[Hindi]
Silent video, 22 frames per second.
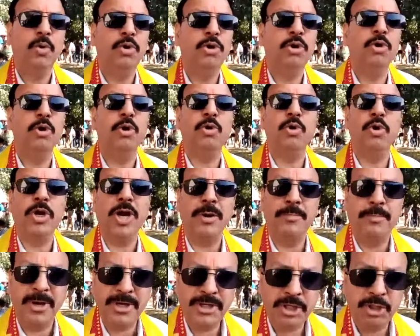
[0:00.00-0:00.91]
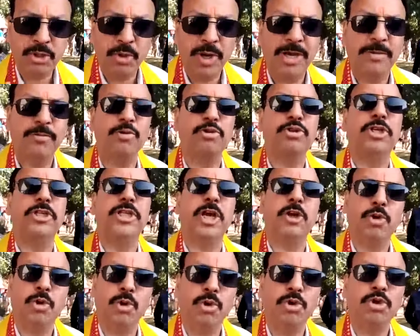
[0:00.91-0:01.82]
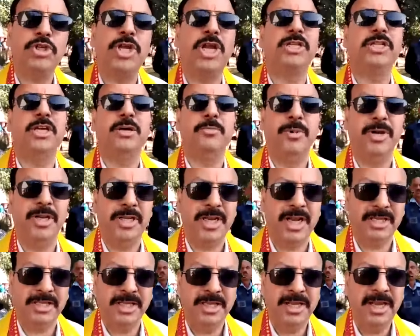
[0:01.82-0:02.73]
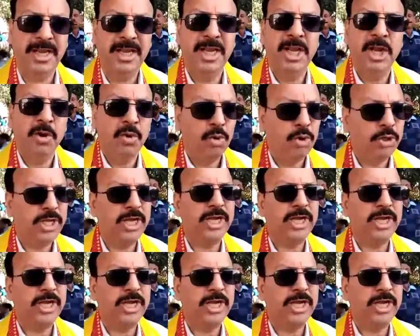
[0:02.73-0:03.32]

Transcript: उन लोगों का वंश जो है वो सदा करोड़ों साल तक बने रहते हैं